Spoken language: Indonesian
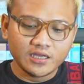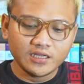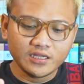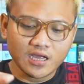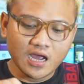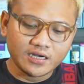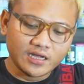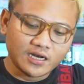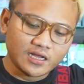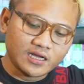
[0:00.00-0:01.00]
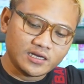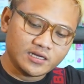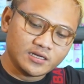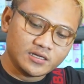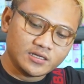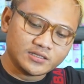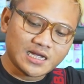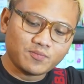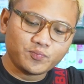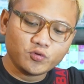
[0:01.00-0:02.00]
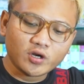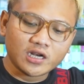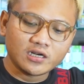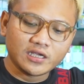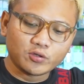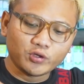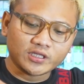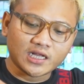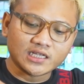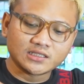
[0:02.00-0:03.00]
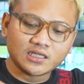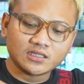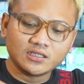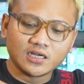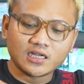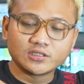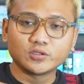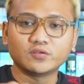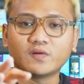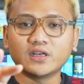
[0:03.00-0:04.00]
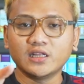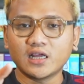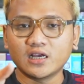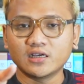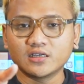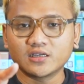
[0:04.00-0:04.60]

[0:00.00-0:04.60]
ini adalah campuran liquid custard dengan susu vanila.